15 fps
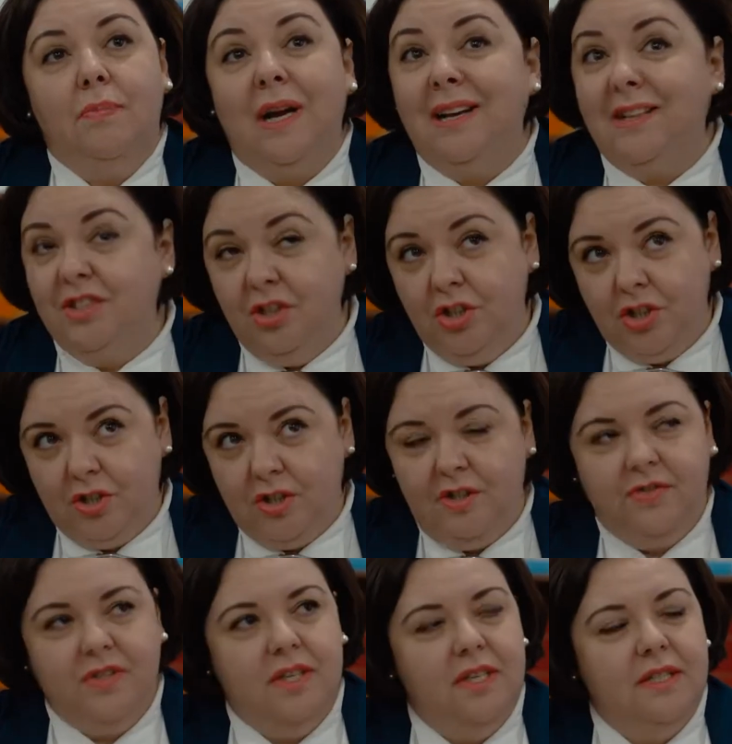
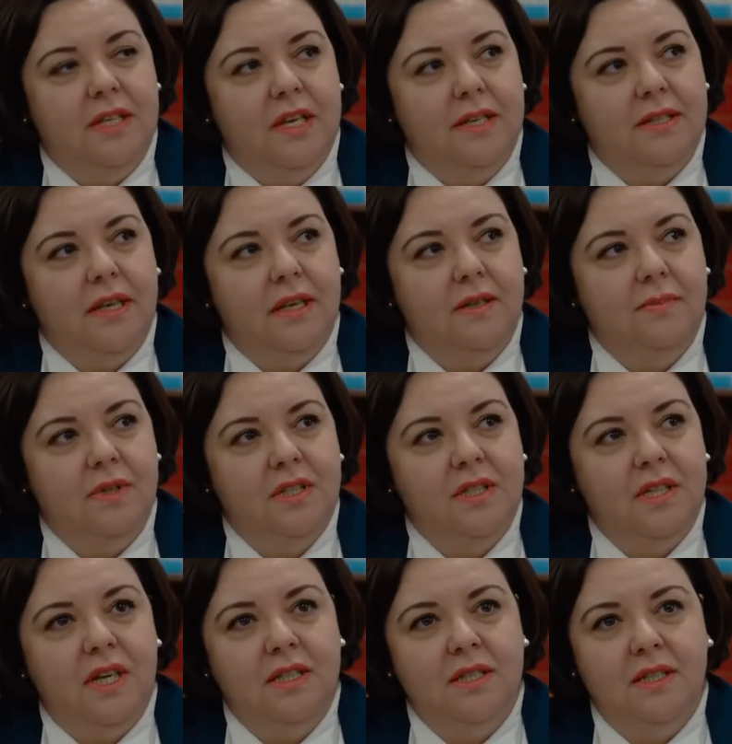практически все сельские
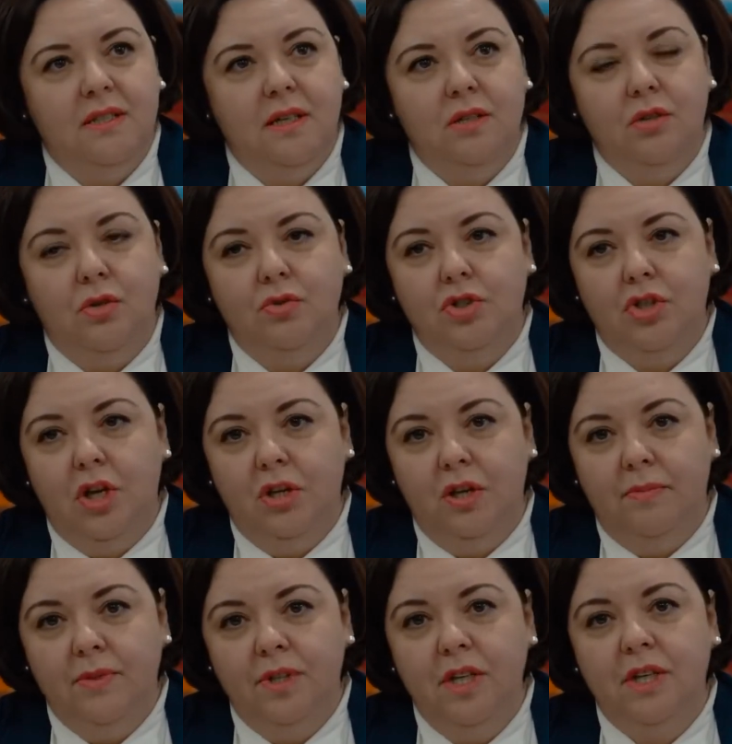администрации, за
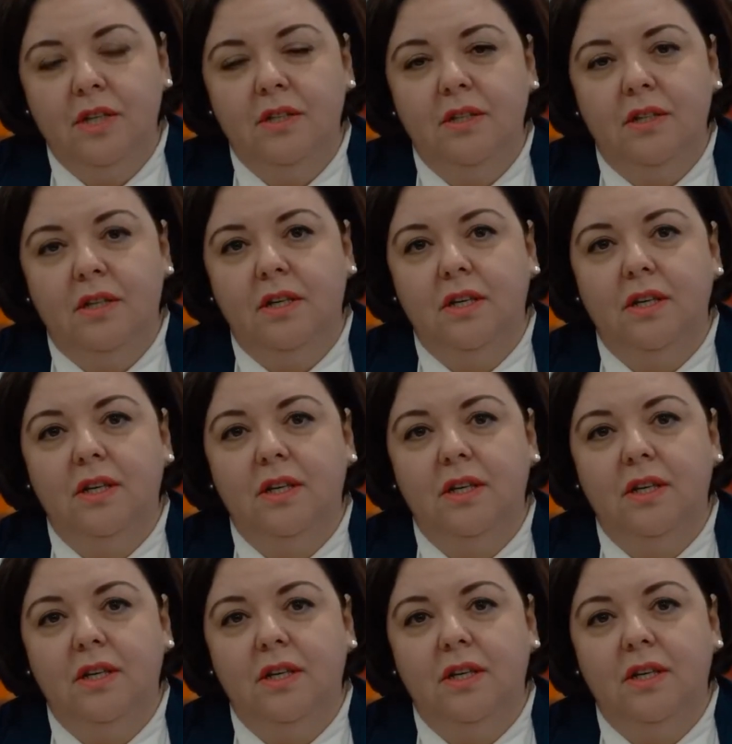исключением некоторых,